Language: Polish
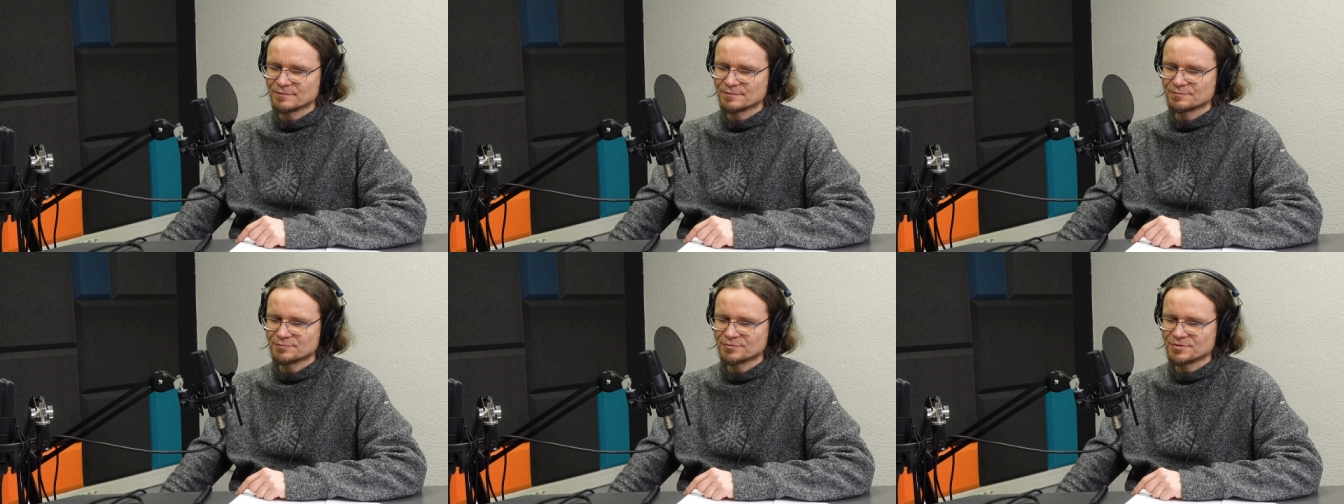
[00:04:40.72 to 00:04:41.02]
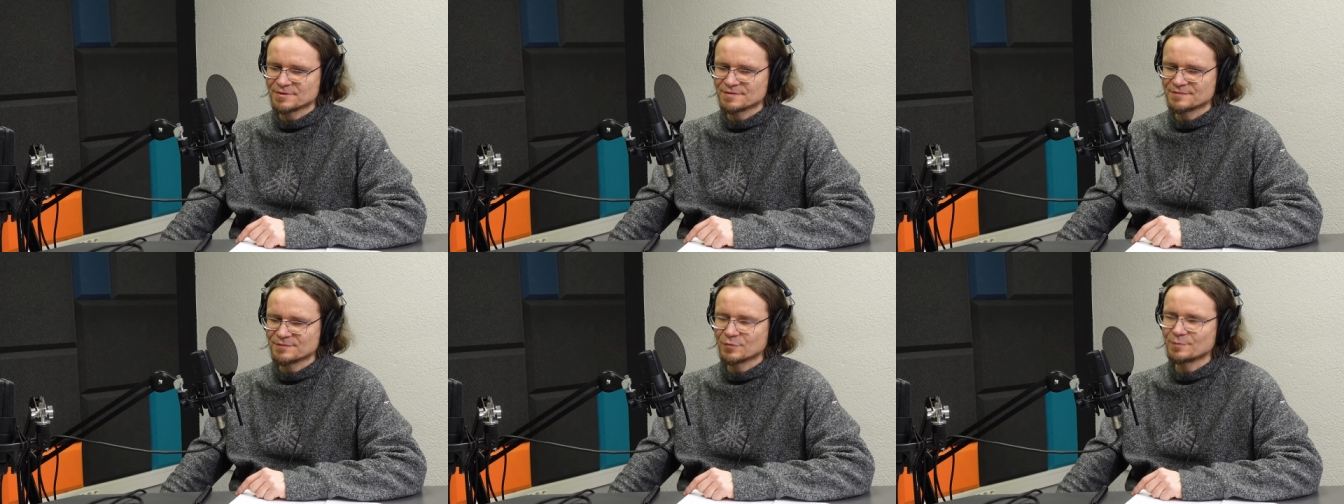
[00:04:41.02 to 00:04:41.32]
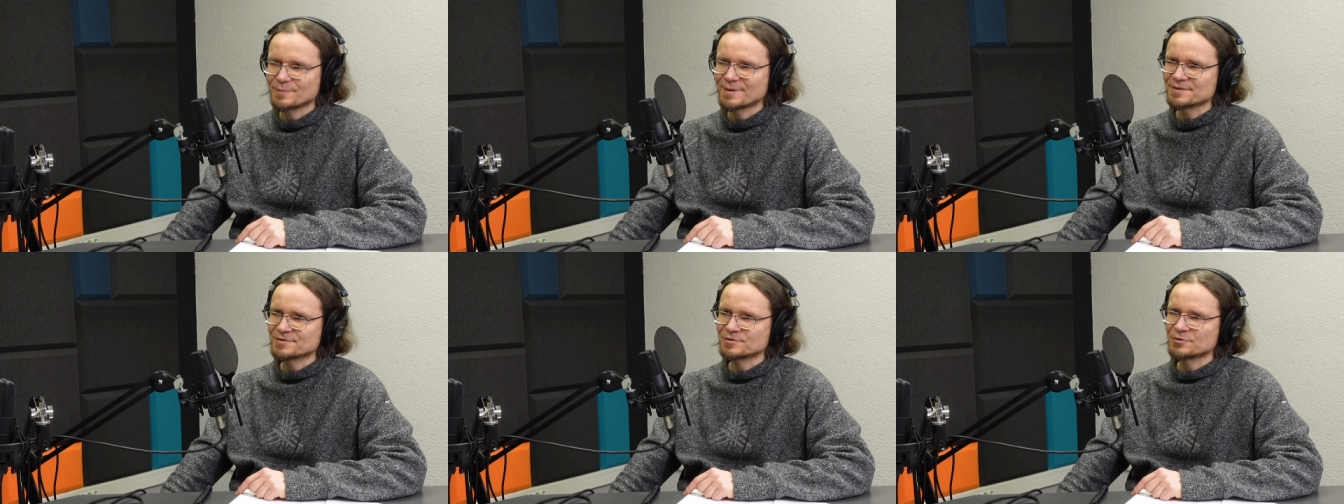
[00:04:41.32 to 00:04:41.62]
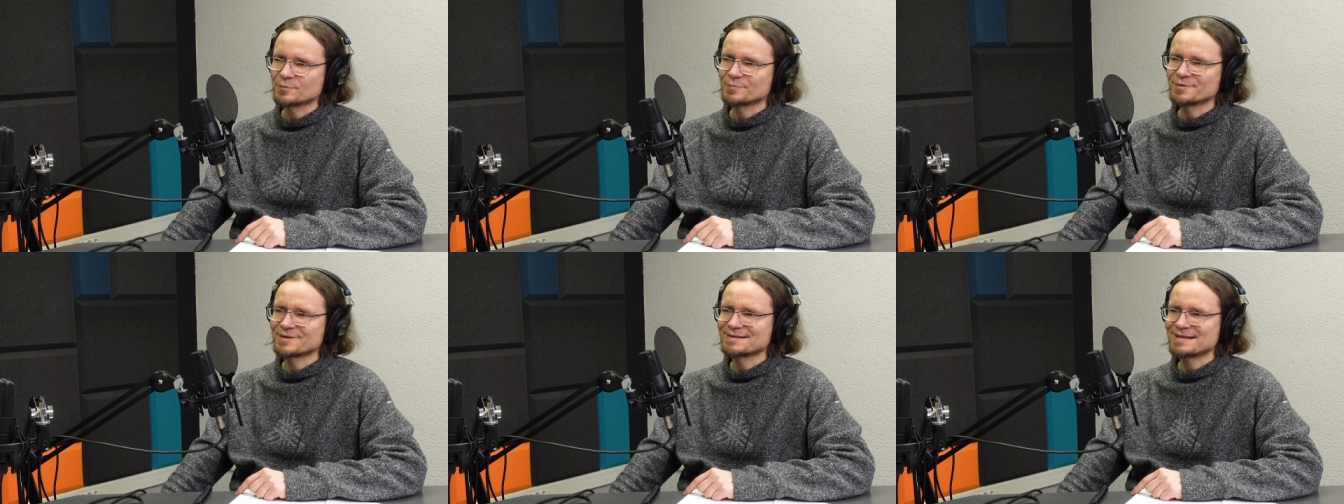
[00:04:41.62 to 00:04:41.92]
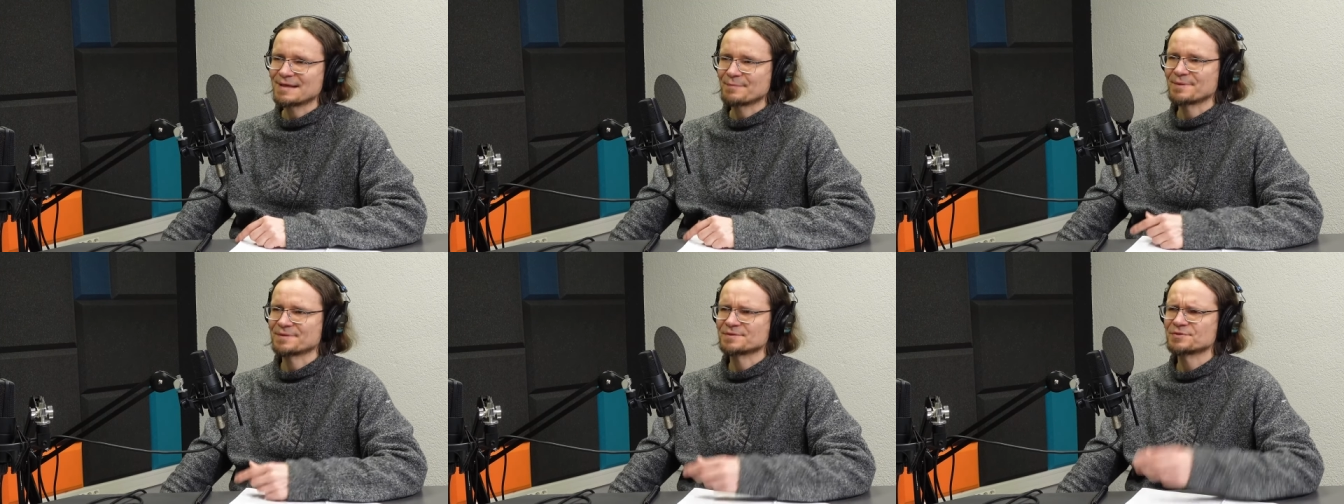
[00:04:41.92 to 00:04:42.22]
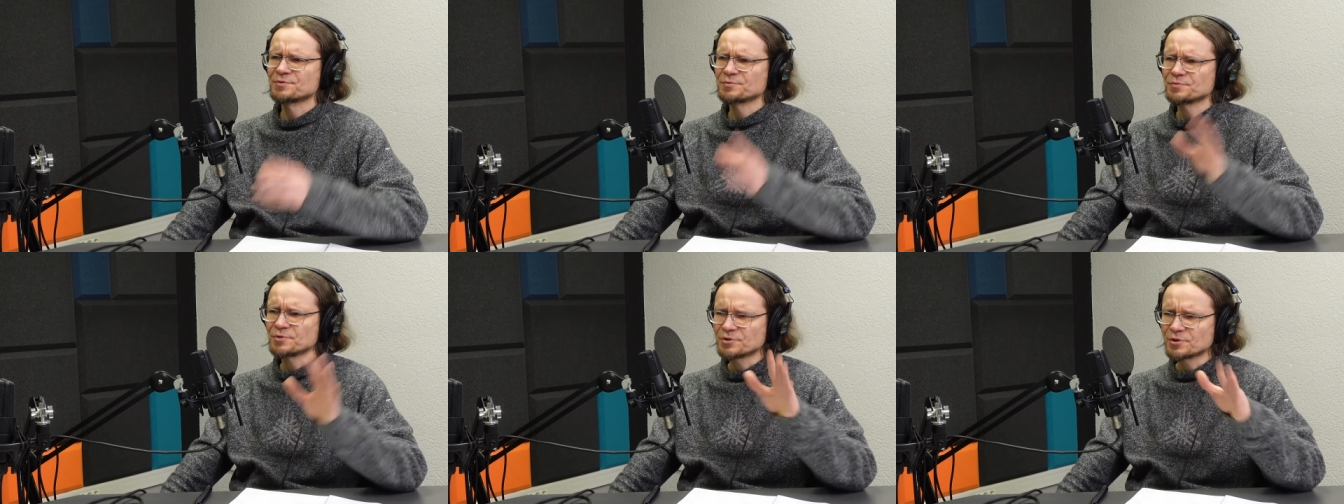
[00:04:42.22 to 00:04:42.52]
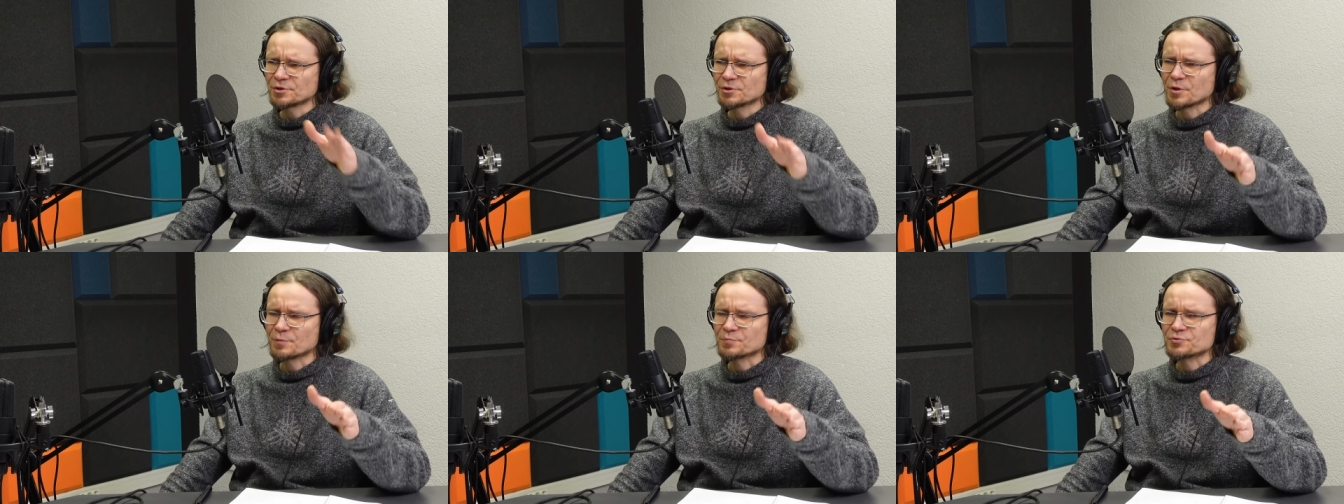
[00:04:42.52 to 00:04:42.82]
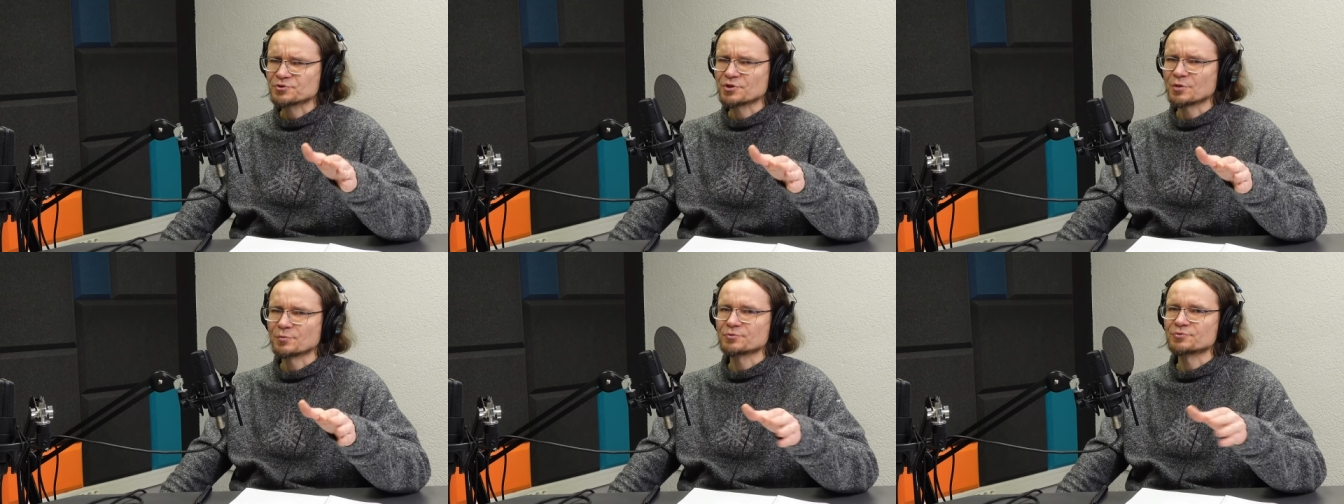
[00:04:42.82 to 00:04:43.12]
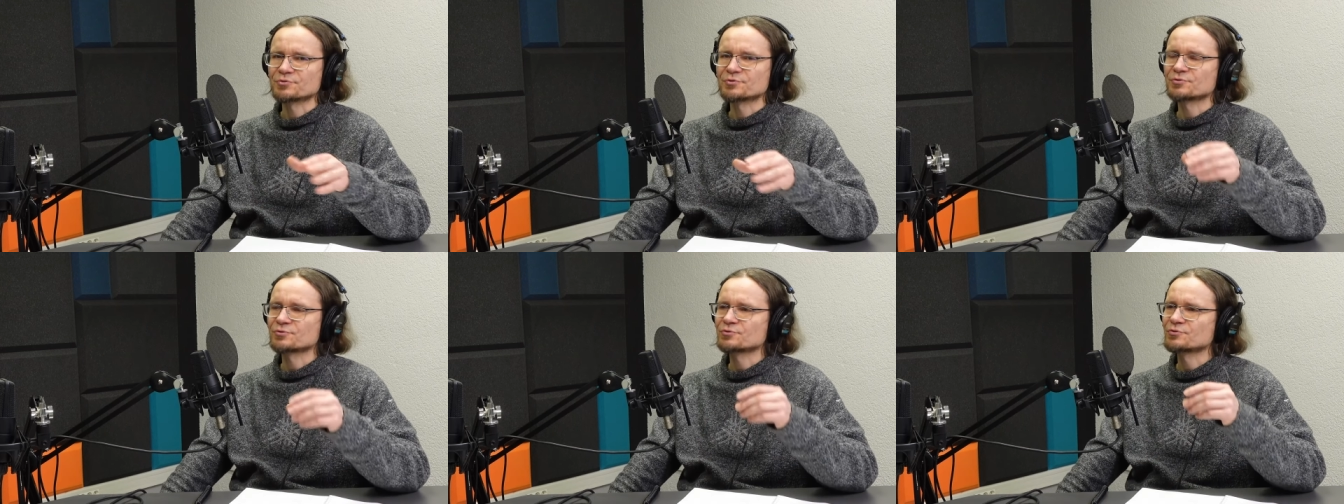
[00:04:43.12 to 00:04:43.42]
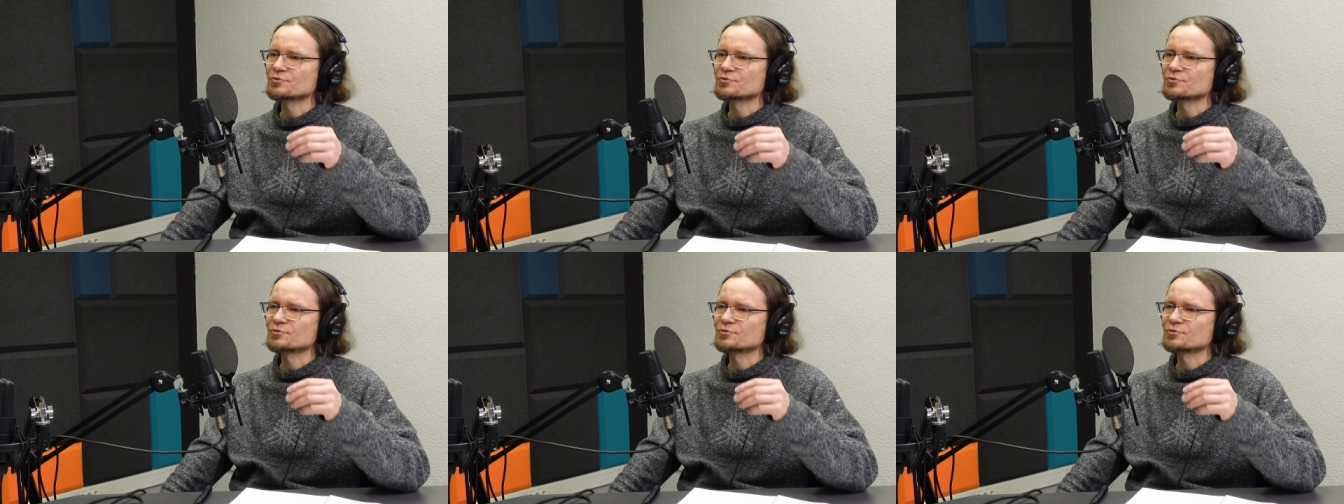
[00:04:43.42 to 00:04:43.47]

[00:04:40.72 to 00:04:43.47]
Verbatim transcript: przez swój bardzo dobry zapach, zresztą nie tylko pszczoły, czy,